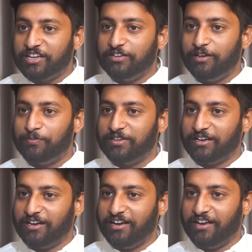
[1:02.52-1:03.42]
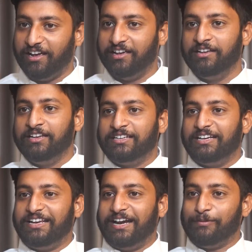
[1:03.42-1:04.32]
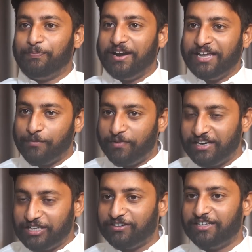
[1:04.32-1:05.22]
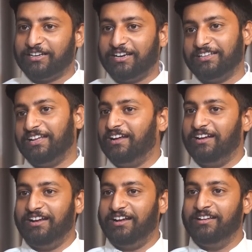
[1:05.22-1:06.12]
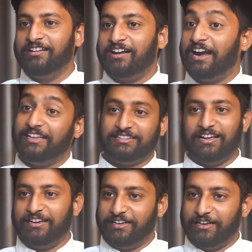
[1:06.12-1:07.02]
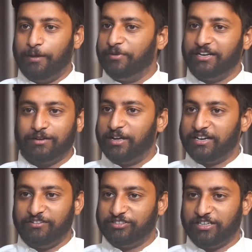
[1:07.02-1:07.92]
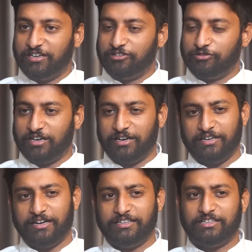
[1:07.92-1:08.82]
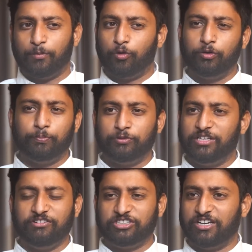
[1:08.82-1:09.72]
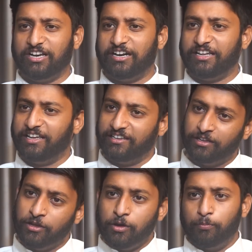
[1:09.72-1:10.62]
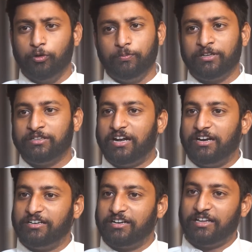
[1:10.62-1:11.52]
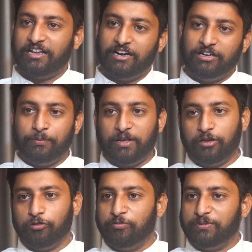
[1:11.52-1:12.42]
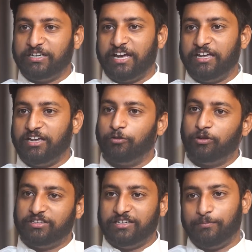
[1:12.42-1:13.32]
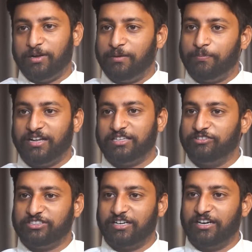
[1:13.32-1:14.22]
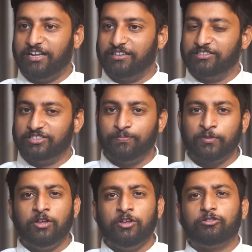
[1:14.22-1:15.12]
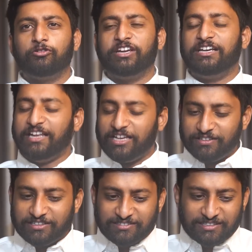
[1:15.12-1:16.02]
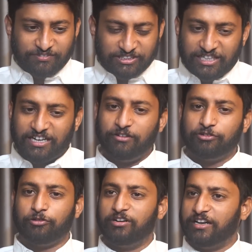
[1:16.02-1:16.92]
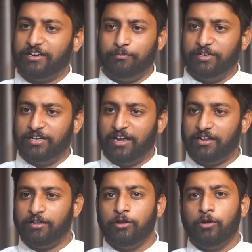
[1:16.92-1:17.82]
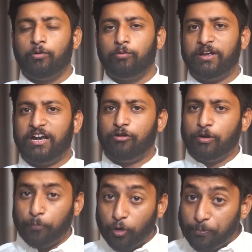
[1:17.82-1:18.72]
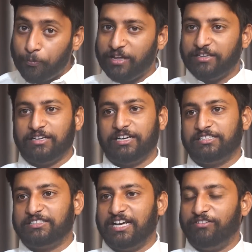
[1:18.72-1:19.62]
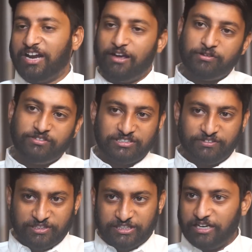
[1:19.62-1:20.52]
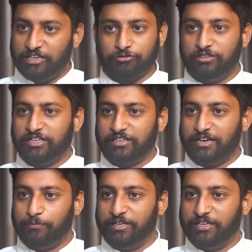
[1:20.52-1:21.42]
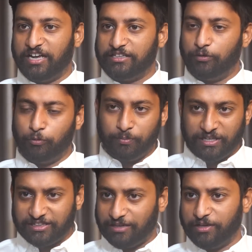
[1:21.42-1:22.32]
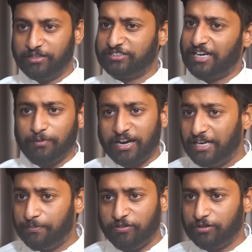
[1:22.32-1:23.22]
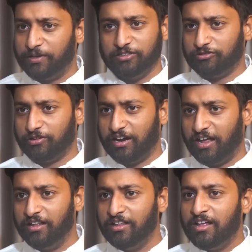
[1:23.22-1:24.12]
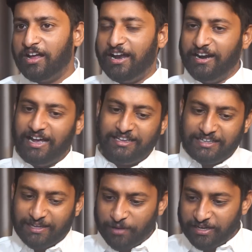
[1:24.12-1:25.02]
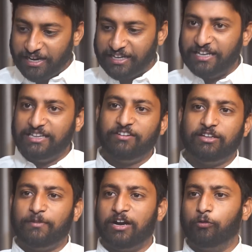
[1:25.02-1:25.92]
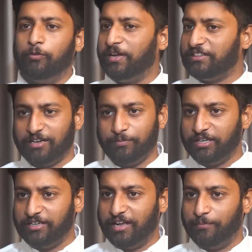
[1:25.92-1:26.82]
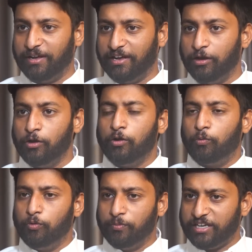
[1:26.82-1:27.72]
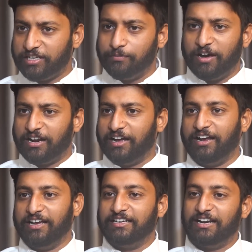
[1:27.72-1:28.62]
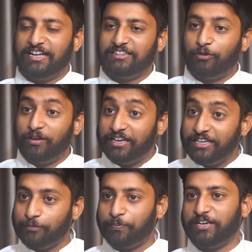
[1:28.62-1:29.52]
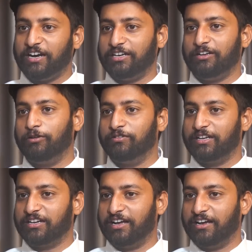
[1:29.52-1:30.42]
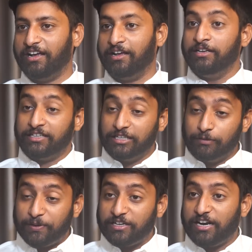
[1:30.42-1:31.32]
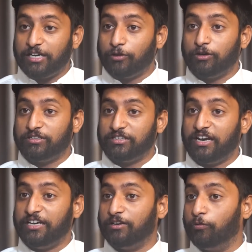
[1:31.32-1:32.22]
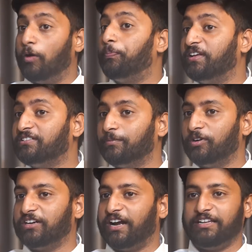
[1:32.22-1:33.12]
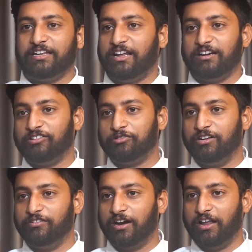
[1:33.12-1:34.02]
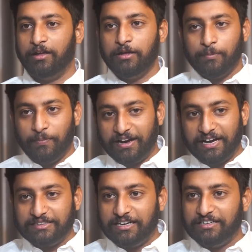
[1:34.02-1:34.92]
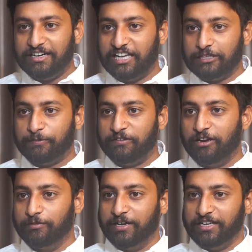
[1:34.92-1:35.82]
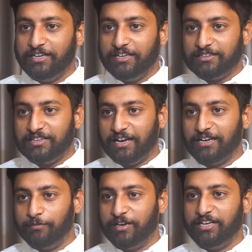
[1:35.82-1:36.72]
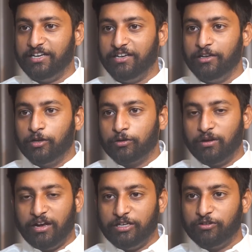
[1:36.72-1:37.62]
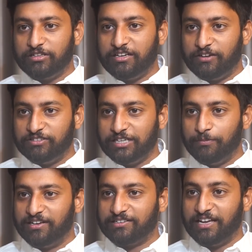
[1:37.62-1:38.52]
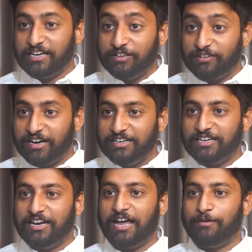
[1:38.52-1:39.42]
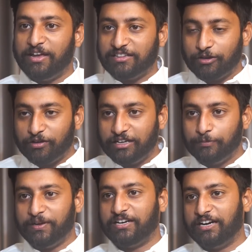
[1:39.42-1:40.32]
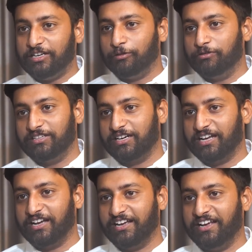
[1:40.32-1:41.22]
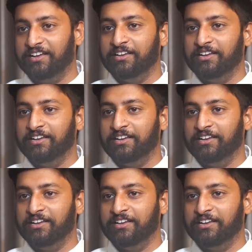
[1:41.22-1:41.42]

செய்து வைப்பதற்காக இல்லை எடப்பாடியை மிரட்டுவதற்காக தான் அழைத்தார் அப்படின்ற மாதிரியான விஷயங்கள்லாம் சொல்கிறாங்க ஏன்னா இது நமக்கு ஒன்றும் புதிய விஷயம்லாம் கிடையாது முன்பிருந்த ஆளுநர் தான் ரெண்டு பேரையும் கூப்பிட்டு கையை கோர்த்து நம்ம பார்த்த விஷயங்கள்லாம் இருந்துச்சு ஸோ இன்றைக்கி வந்து சில விஷயங்கள் அவர் சொல்கிறாரு அப்படின்னா உண்மையாலே ஒரு பொறுப்புள்ள எதிர்கட்சி தலைவராக ஒரு விஷய விஷயங்களை சொல்லியிருந்தார் அப்படின்னா அதில் உண்மைத்தன்மை இருந்துச்சுன்னா நம்ம கண்டிப்பாக அவருக்கு பதில் சொல்லலாம் ஆனால் அந்த மாதிரியான எந்த விதமான உண்மைத்தன்மையும் இல்லாமல் உண்மைக்கு மாறாக இல்லைனா தன்னுடைய இருப்பை காட்டிக்கொள்வதற்காக இருப்பை காட்டிக்கொள்வதற்குனா நீங்கள் ஓபிஎஸ்க்கு மட்டும் காட்டிக்கிறாரு நான் சொல்ல வரல பக்கத்தில் நின்ன எஸ்பி வேலுமணி தங்கமணி இன்னொருத்தர் யார் விஜயபாஸ்கர் இவர்களுக்கெல்லாமே தன்னுடைய இருப்பை காட்டிக்கொள்வதற்காக